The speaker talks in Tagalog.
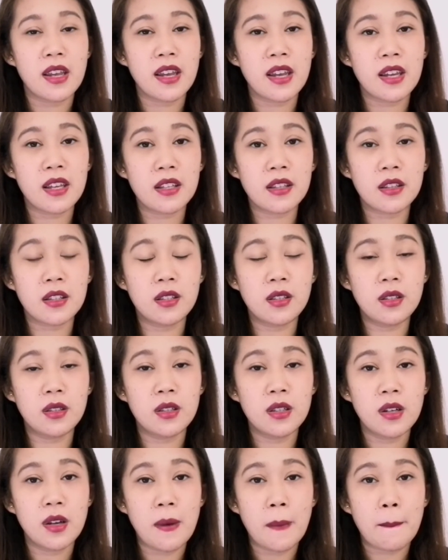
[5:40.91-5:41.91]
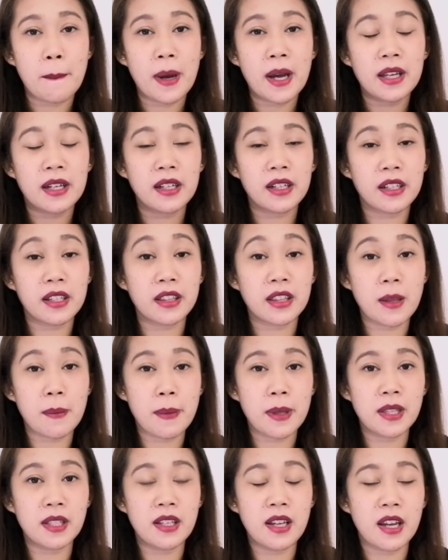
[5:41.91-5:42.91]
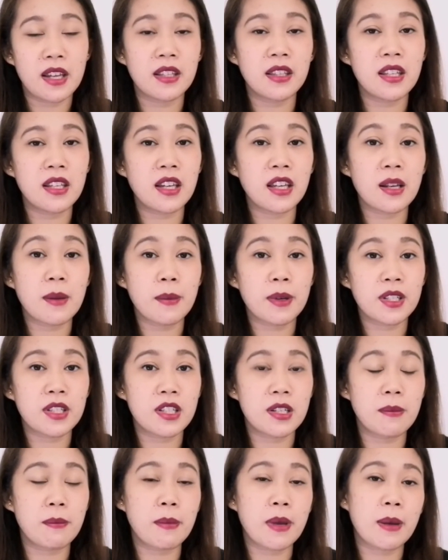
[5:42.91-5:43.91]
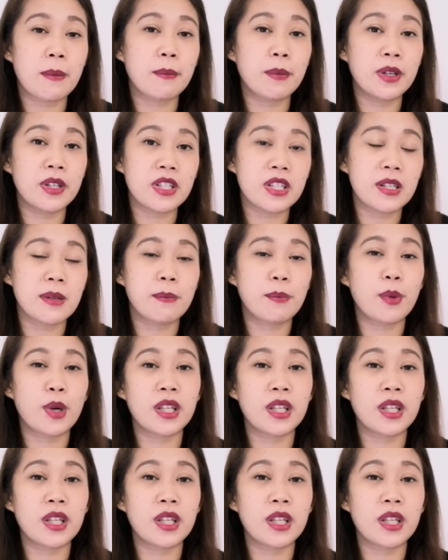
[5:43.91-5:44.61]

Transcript: And para rin tipid ka, hindi ka na mag-gym membership,